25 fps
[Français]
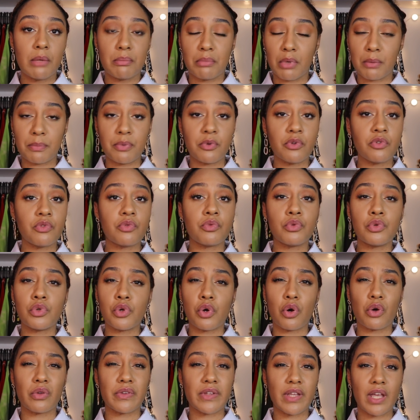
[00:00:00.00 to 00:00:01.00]
Mais en plus, vous ne
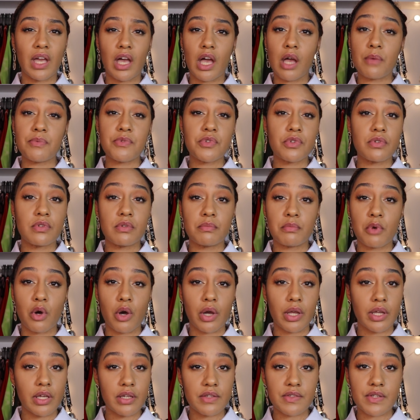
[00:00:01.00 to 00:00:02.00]
rendez absolument
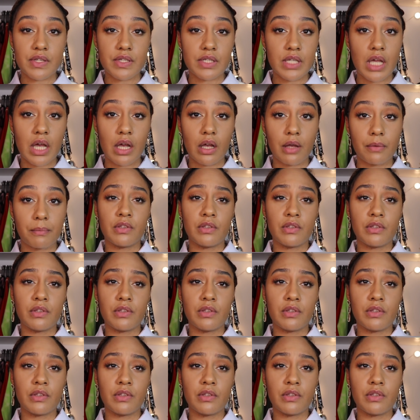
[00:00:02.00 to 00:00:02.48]
rien à César.